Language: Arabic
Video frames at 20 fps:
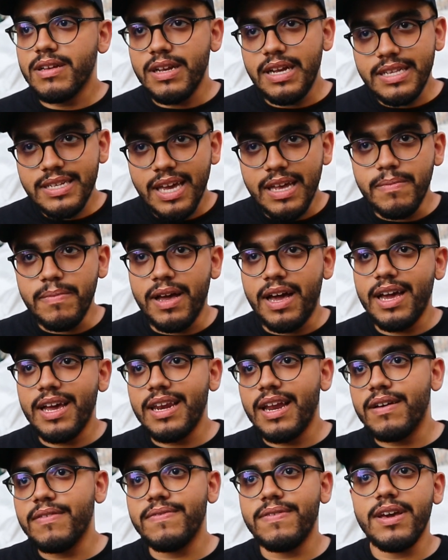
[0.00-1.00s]
حيت كان معايا
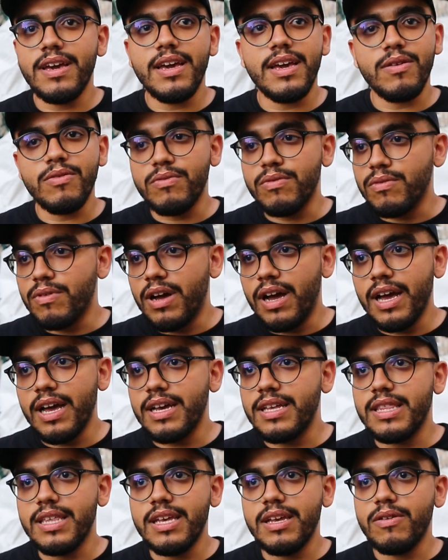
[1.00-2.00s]
لافي
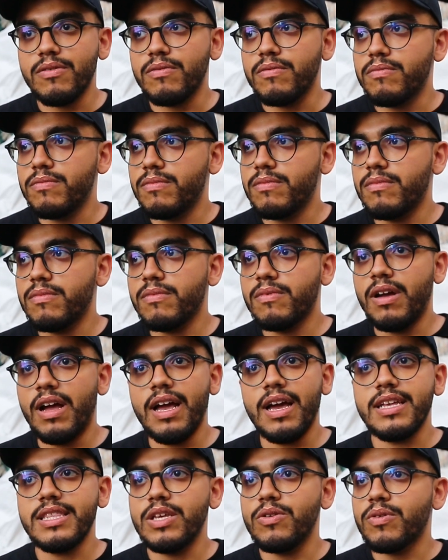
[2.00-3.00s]
وعادي
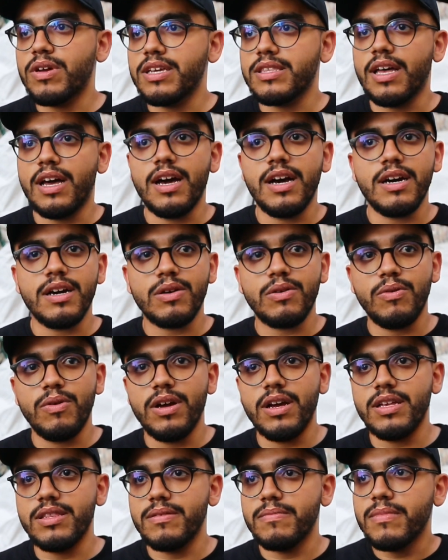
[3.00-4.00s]
وعادي وكيضحك
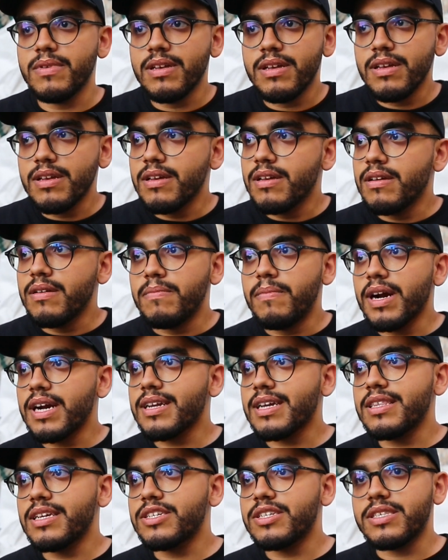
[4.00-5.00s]
وهادي ما
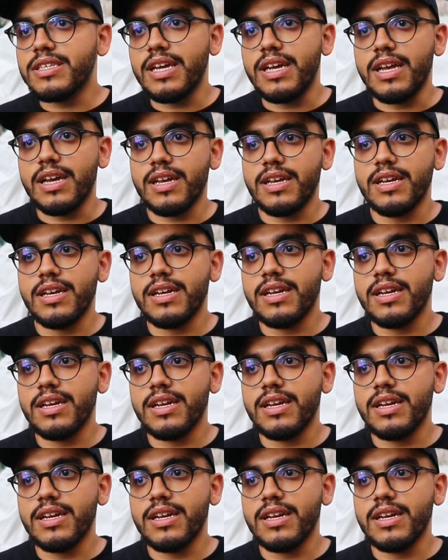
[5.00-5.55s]
كنقدرش نطيق